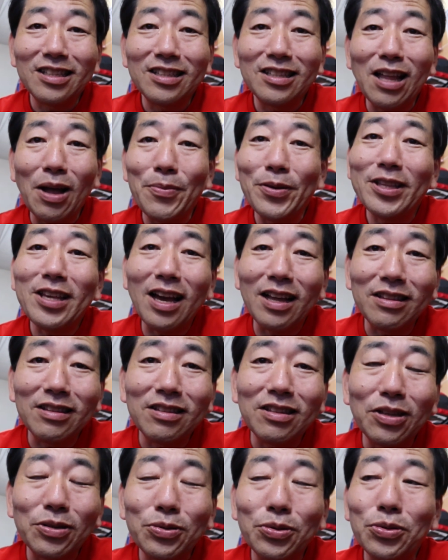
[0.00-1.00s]
ダメじゃんっ
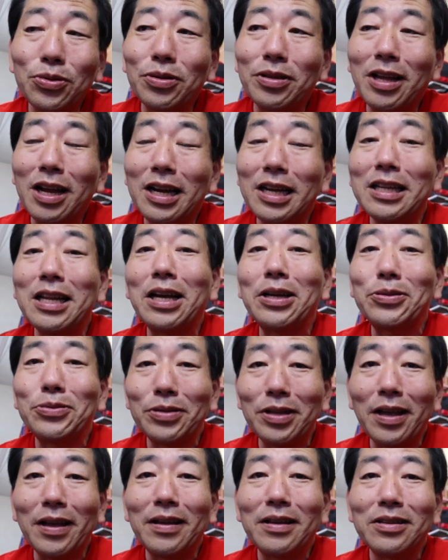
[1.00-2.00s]
ていうことにならない
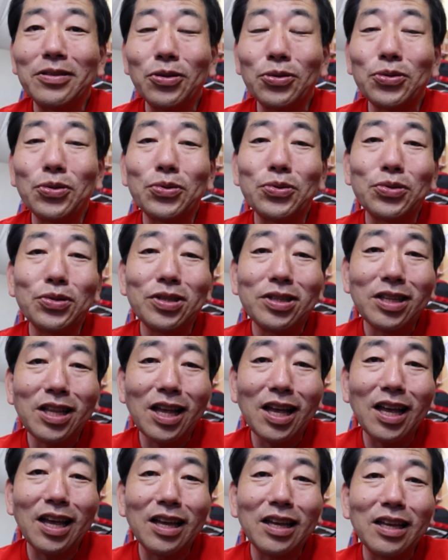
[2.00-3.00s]
ので、予測し
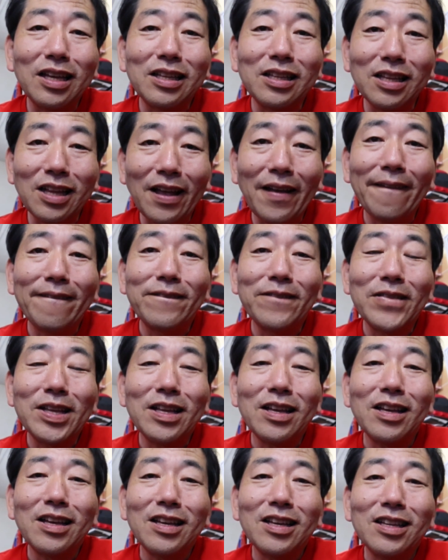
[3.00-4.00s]
てね、
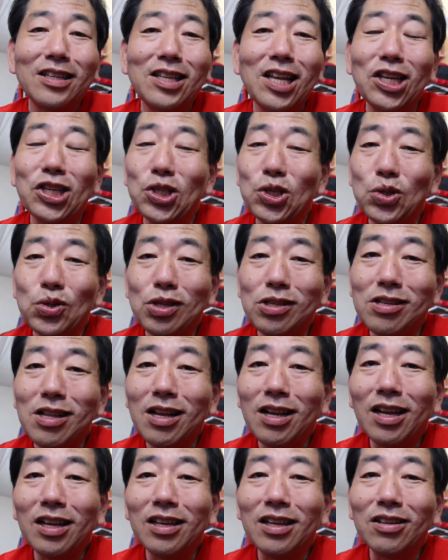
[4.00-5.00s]
的中し
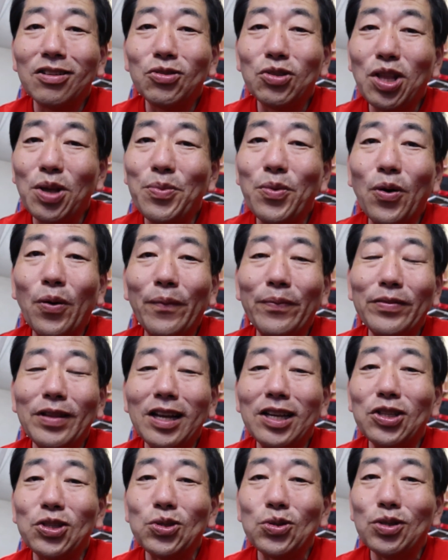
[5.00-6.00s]
なくても
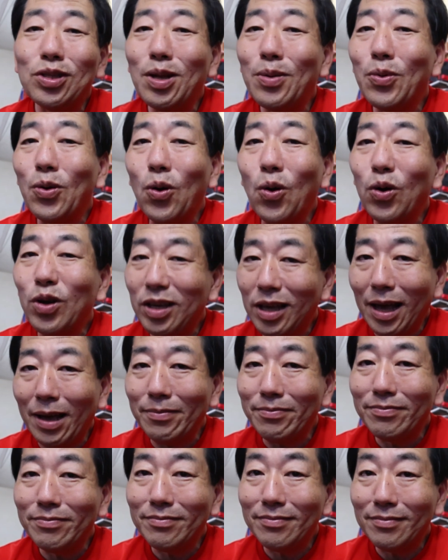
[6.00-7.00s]
的中しても OK
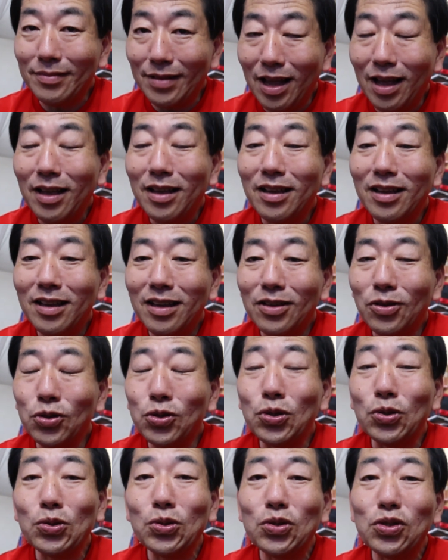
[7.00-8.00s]
ね、予
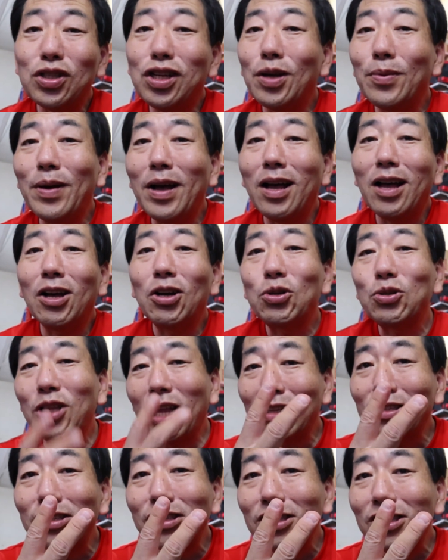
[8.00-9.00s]
測すればふ
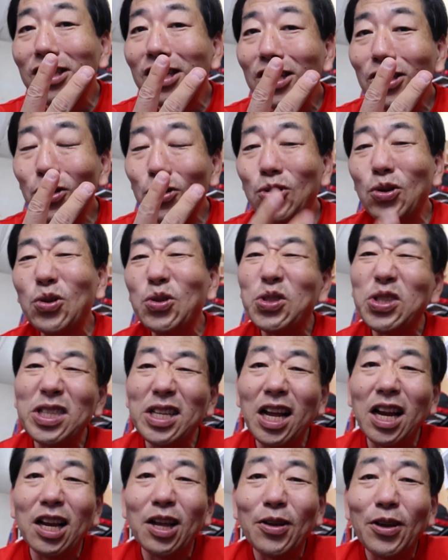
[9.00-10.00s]
たつ、予測し
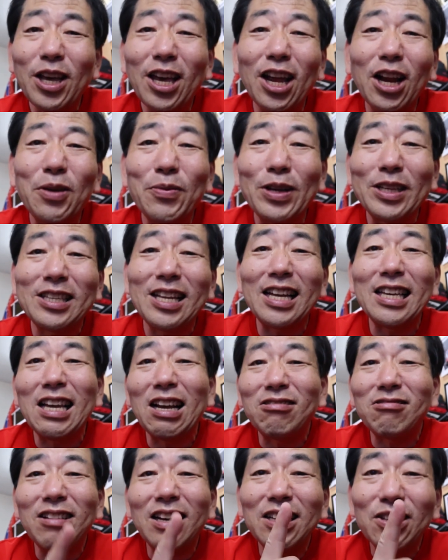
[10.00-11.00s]
なければ最
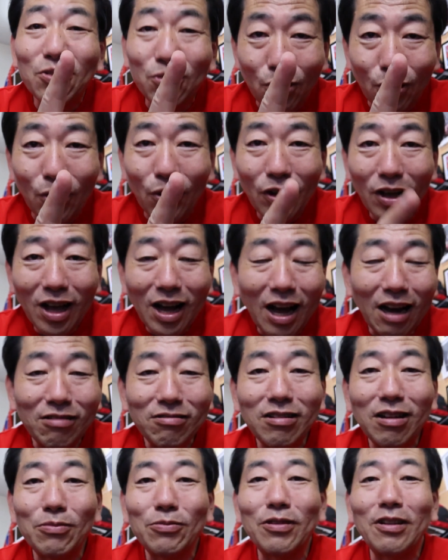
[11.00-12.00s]
悪がいっこあ
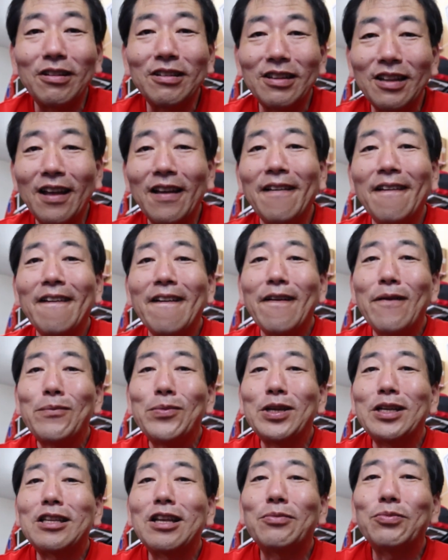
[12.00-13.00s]
るかもなので、ね、
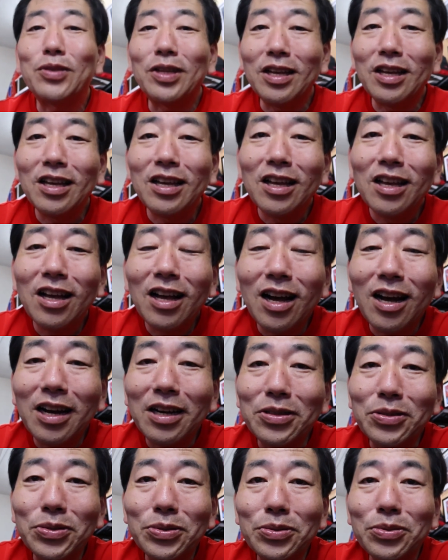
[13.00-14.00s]
皆さんもね、あ
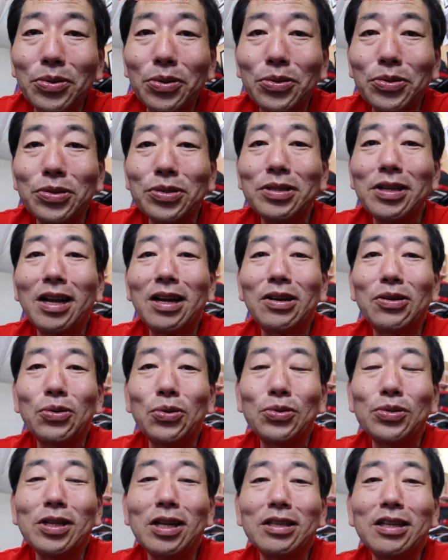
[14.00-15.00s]
あいう特殊な
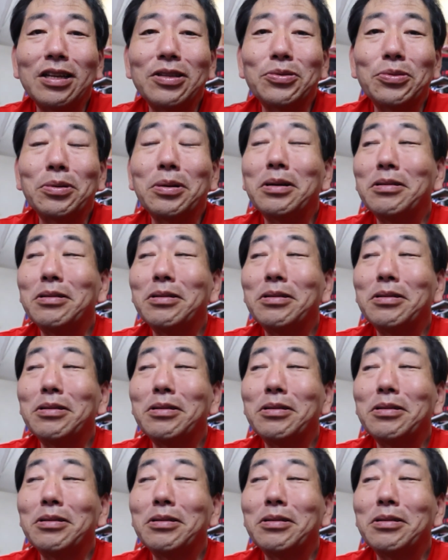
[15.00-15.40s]
交差点と